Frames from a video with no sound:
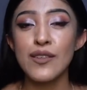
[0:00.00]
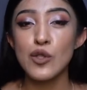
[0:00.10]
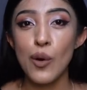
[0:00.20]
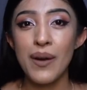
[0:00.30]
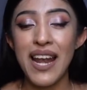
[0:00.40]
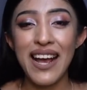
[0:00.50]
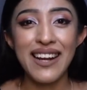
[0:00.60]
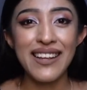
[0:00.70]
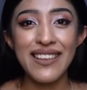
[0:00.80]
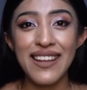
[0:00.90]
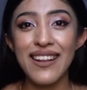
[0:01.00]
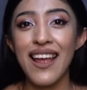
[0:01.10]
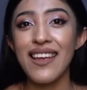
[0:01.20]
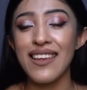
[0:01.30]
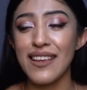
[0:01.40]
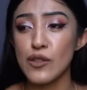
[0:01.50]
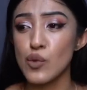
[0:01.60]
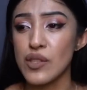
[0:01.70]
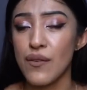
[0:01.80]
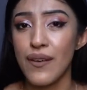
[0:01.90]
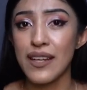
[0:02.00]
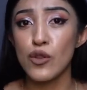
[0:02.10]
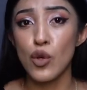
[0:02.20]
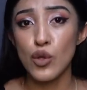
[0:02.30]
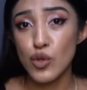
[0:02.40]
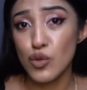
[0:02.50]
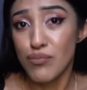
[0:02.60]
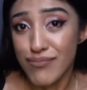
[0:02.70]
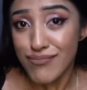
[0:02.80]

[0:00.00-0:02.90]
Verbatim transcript: sobre la creatina y sus efectos